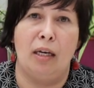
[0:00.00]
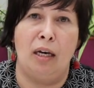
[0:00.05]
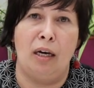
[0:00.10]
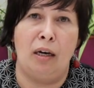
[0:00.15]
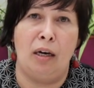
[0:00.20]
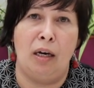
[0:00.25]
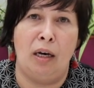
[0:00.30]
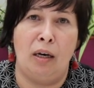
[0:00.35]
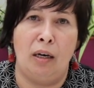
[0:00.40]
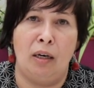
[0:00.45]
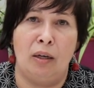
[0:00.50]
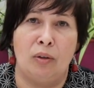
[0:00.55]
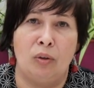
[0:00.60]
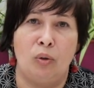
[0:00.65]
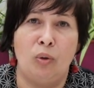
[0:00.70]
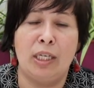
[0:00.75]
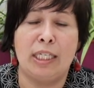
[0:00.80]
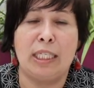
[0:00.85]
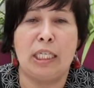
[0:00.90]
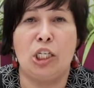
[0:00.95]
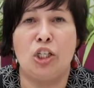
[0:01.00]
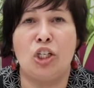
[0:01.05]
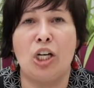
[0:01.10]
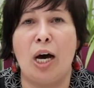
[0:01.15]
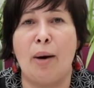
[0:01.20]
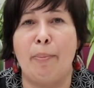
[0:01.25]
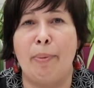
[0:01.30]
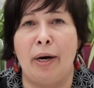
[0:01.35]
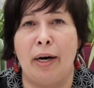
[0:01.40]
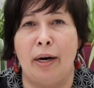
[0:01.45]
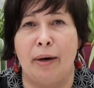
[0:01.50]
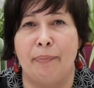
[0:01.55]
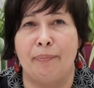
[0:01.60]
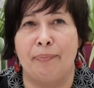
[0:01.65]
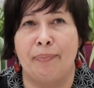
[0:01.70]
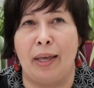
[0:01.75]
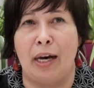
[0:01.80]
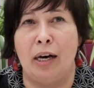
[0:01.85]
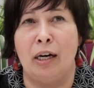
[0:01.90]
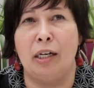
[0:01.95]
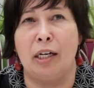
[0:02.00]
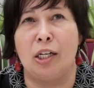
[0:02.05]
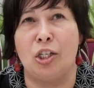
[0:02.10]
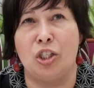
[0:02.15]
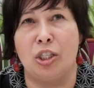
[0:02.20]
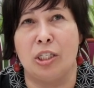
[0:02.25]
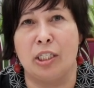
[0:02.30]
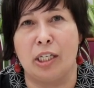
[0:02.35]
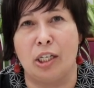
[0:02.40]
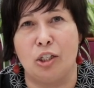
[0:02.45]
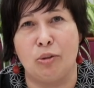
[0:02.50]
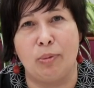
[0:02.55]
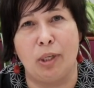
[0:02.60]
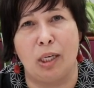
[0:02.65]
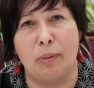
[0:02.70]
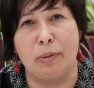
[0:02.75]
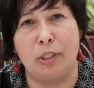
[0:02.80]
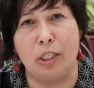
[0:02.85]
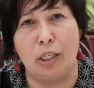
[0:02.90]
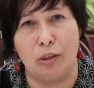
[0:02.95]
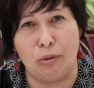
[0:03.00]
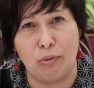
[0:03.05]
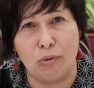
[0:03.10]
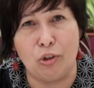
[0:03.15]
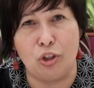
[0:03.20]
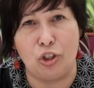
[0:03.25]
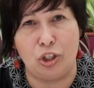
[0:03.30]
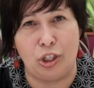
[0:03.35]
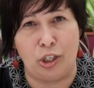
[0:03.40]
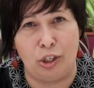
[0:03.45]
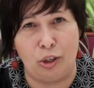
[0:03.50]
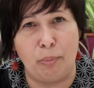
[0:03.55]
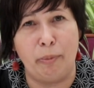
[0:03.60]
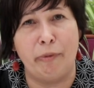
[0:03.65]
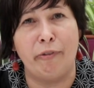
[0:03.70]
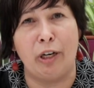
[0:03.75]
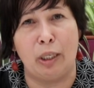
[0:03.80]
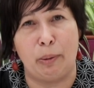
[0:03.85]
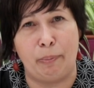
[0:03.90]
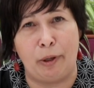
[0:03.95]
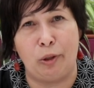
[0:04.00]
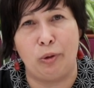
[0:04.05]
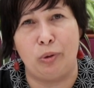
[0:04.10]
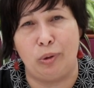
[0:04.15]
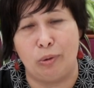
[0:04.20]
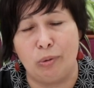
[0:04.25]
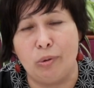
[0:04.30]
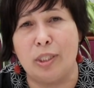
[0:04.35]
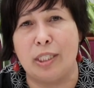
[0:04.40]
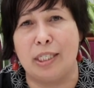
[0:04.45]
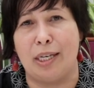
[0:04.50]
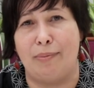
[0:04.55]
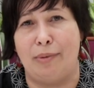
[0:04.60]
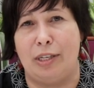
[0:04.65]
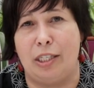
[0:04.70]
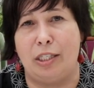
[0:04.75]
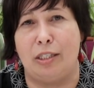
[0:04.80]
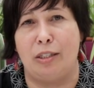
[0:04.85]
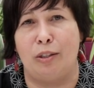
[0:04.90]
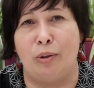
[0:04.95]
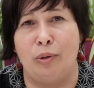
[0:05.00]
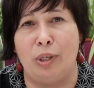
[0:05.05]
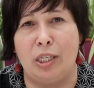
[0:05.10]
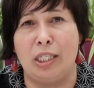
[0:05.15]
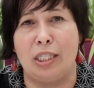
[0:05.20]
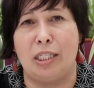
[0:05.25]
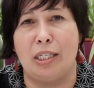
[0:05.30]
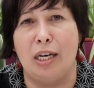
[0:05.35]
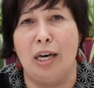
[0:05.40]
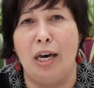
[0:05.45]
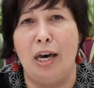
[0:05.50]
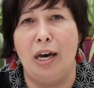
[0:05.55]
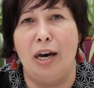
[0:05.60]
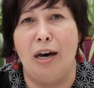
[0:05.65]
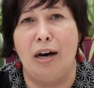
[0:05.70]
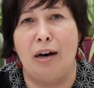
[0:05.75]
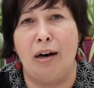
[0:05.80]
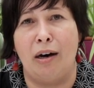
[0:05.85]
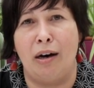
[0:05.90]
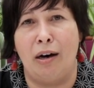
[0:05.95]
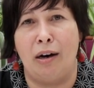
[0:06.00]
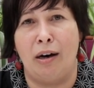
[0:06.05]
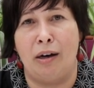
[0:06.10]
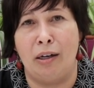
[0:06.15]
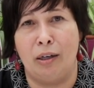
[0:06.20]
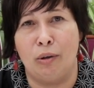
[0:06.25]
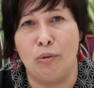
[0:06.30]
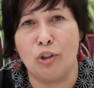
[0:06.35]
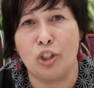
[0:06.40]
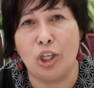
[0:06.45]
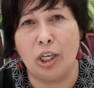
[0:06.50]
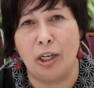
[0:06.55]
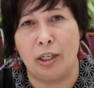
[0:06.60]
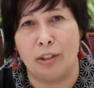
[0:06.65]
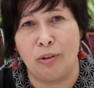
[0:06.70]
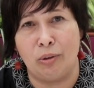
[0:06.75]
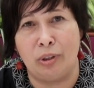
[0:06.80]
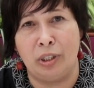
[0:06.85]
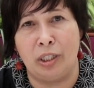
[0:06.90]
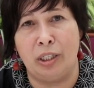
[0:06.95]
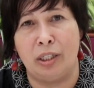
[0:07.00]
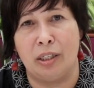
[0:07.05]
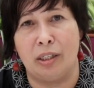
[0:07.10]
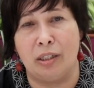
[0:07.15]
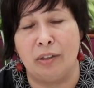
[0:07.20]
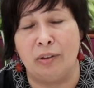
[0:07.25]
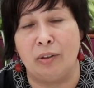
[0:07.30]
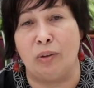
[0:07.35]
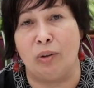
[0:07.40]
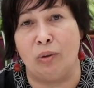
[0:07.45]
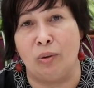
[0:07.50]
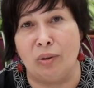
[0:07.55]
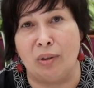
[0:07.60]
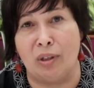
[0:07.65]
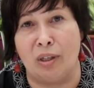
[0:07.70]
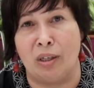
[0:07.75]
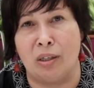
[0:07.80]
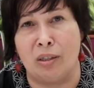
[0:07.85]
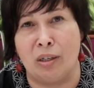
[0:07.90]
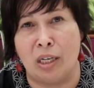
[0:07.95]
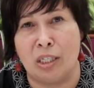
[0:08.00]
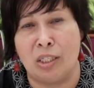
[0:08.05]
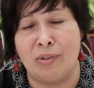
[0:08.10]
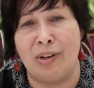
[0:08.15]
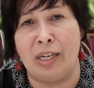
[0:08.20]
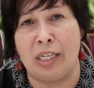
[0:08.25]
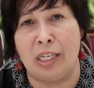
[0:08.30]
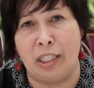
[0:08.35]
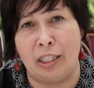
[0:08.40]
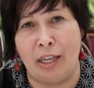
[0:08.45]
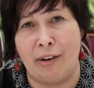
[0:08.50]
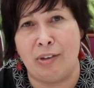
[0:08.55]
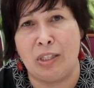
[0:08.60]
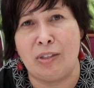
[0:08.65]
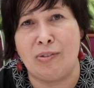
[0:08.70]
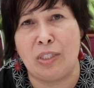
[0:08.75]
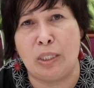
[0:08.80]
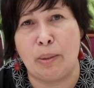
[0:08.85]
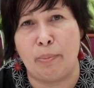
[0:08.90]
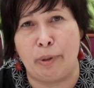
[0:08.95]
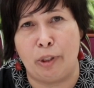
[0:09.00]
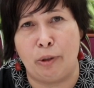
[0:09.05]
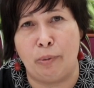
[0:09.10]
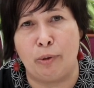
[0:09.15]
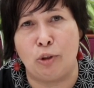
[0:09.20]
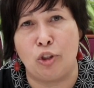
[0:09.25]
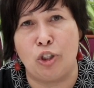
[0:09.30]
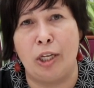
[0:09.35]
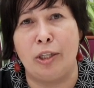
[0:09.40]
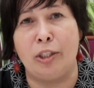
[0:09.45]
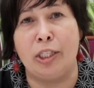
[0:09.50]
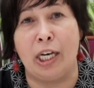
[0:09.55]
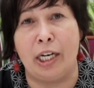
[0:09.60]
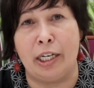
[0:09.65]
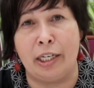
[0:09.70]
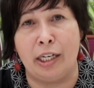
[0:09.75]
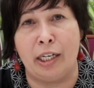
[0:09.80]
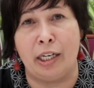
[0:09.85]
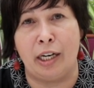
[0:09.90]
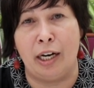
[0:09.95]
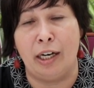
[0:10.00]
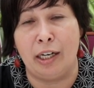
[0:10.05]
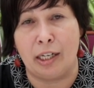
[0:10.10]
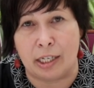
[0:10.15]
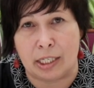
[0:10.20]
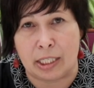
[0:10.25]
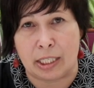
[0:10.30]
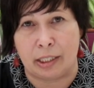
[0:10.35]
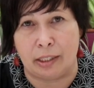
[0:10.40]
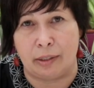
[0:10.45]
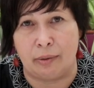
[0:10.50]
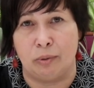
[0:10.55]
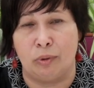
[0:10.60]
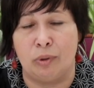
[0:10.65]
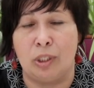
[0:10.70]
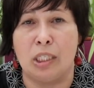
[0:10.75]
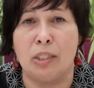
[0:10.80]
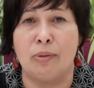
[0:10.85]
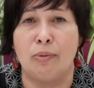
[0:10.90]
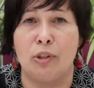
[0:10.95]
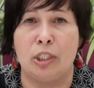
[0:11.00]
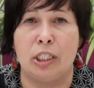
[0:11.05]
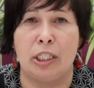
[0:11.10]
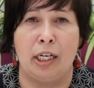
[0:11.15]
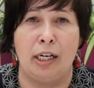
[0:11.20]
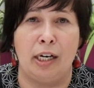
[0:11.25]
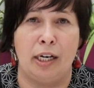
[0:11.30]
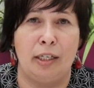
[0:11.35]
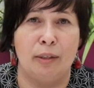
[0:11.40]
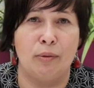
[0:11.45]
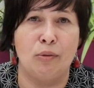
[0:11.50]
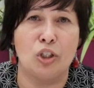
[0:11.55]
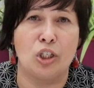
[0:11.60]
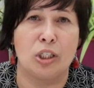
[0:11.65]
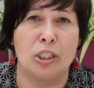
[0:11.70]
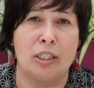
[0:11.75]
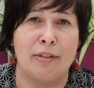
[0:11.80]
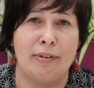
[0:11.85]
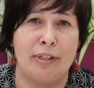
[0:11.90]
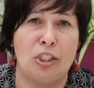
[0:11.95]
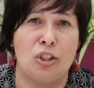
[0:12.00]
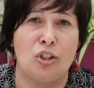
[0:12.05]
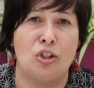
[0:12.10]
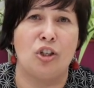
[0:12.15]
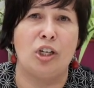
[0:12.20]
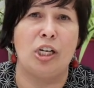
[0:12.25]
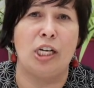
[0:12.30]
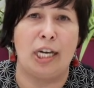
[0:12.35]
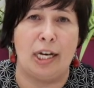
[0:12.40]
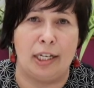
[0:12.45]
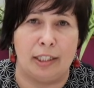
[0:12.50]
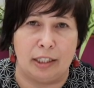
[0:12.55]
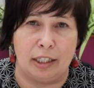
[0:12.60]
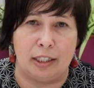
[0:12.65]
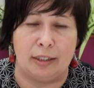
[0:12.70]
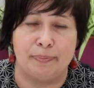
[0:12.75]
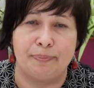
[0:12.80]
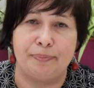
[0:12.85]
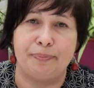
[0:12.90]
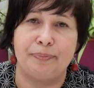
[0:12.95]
Но если жаба окрашена, скажем так, маскирующей, ее бывает порой трудно заметить, то есть лягушки, которые э, э, о своей ядовитости предупреждают яркой окраской. У нас водится такая лягушка, называется жерлянка.